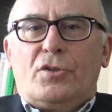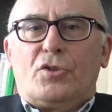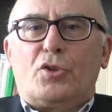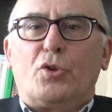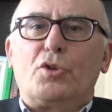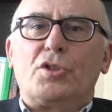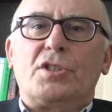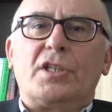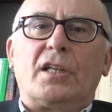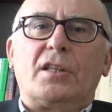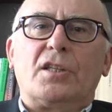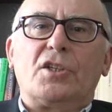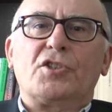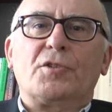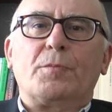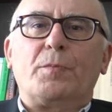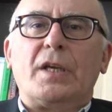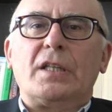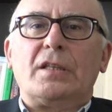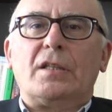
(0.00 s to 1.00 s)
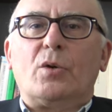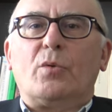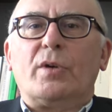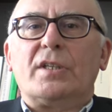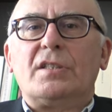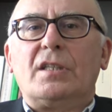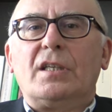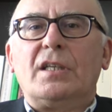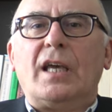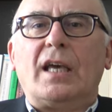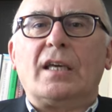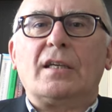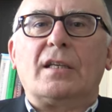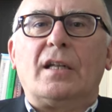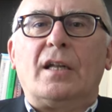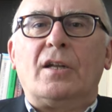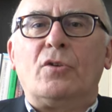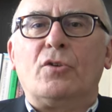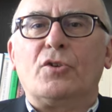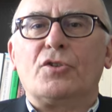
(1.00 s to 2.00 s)
Sotto certi aspetti questa è anche
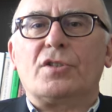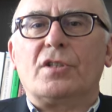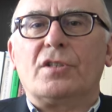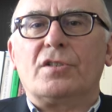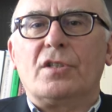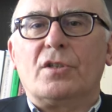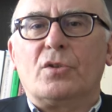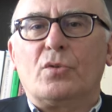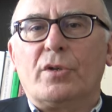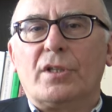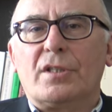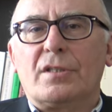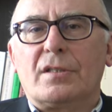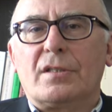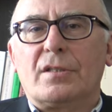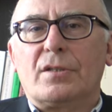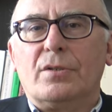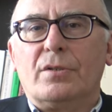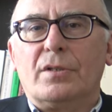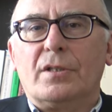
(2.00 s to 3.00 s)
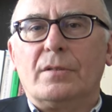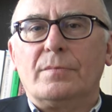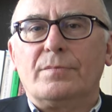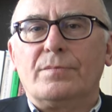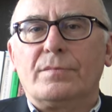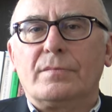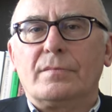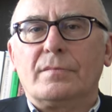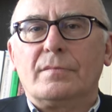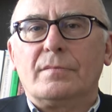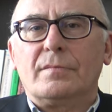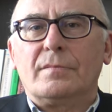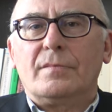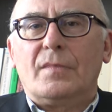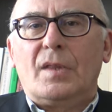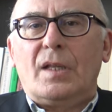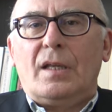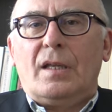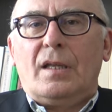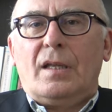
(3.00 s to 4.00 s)
la nostra situazione
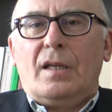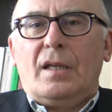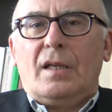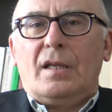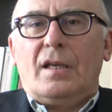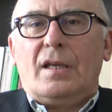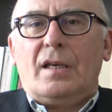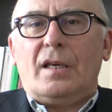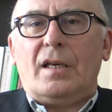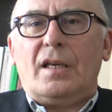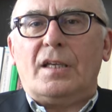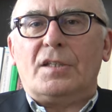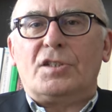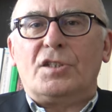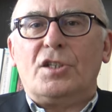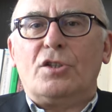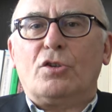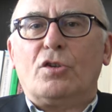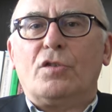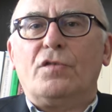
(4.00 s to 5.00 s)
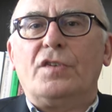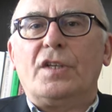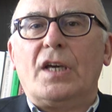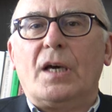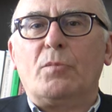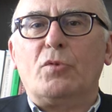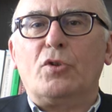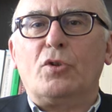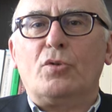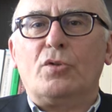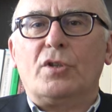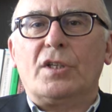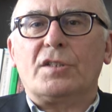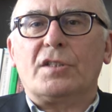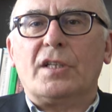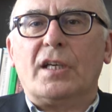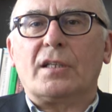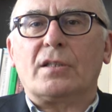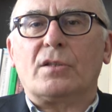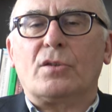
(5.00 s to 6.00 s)
eh, ci troviamo in un
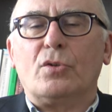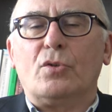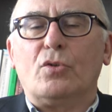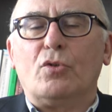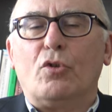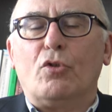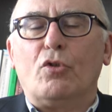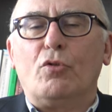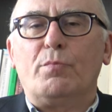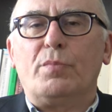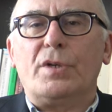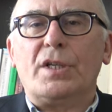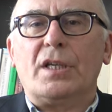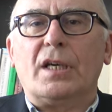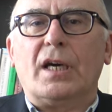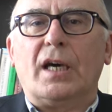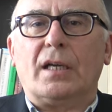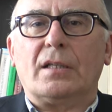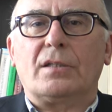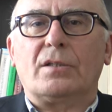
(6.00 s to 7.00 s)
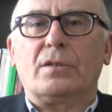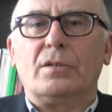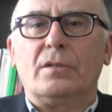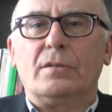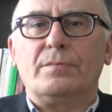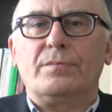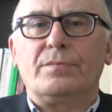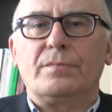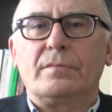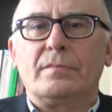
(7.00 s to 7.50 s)
deserto obbligato.